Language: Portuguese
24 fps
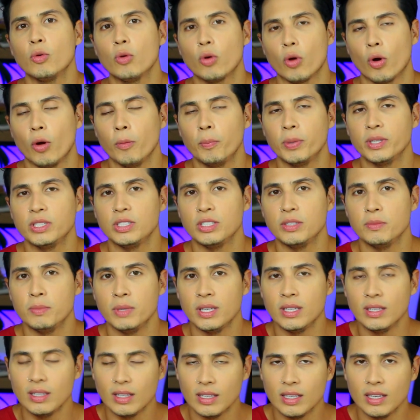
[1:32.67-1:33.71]
cropped em
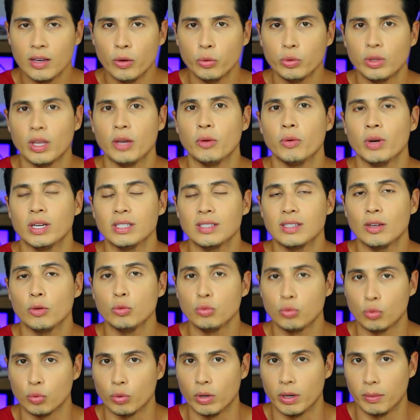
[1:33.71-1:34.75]
mim e eu tenho essa
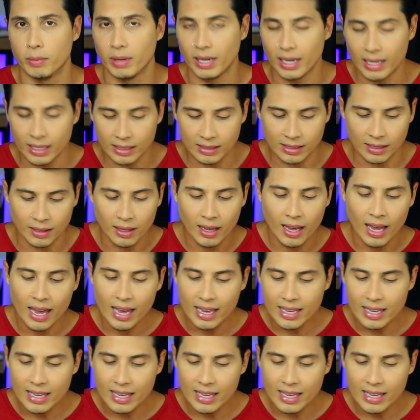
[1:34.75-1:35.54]
altura, beleza?